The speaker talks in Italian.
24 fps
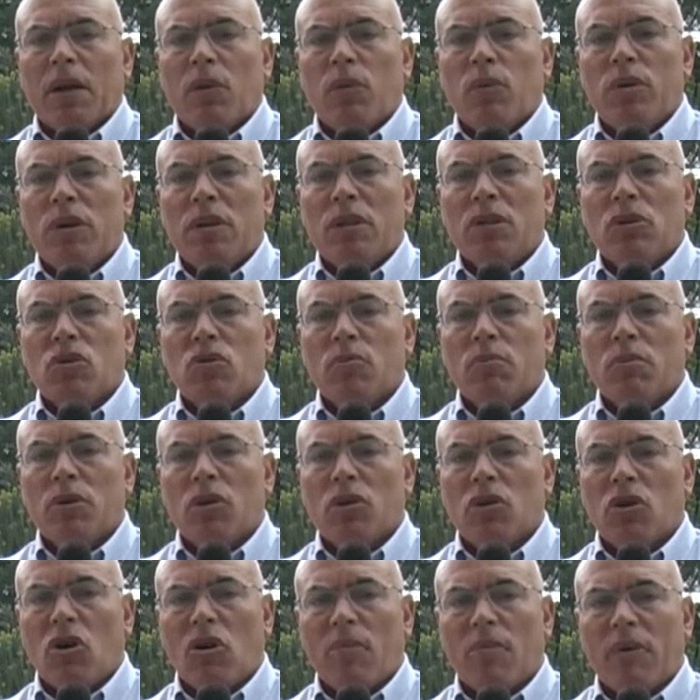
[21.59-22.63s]
Quindi
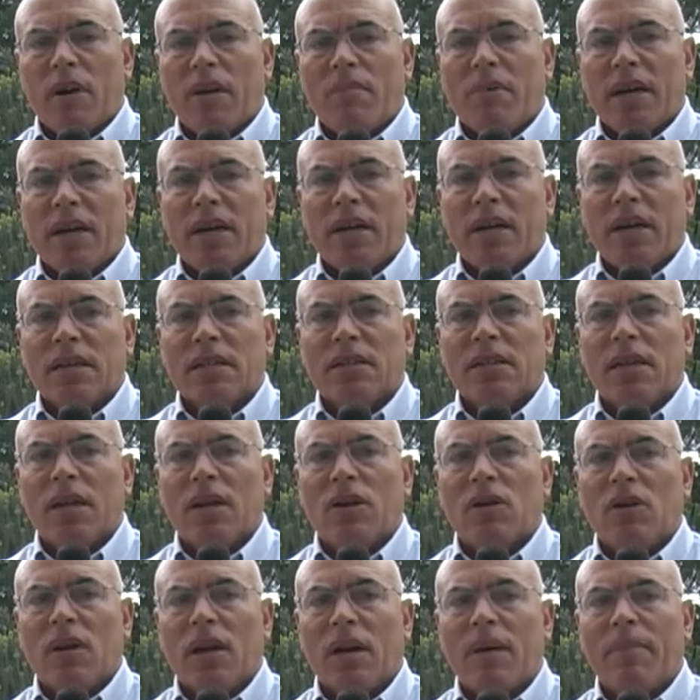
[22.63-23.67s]
subito dopo le barche
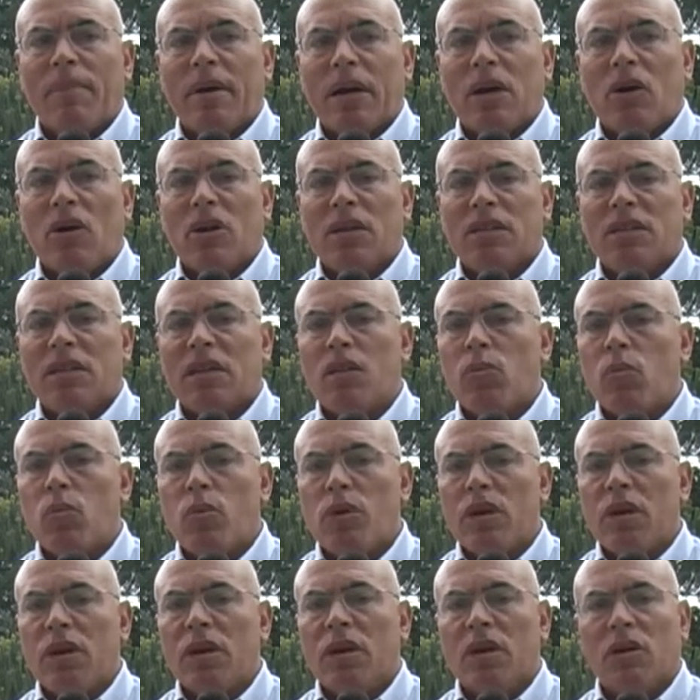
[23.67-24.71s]
resteranno là per le Ole Sailing
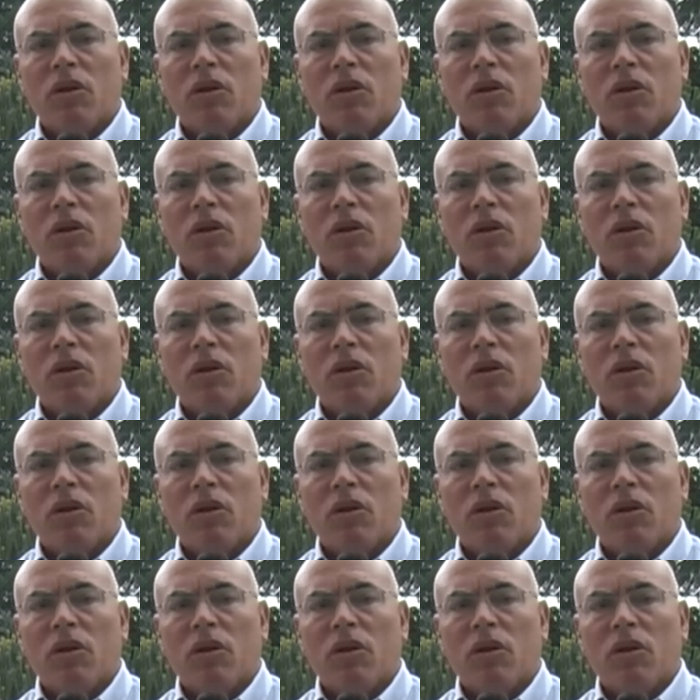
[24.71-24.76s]
Week,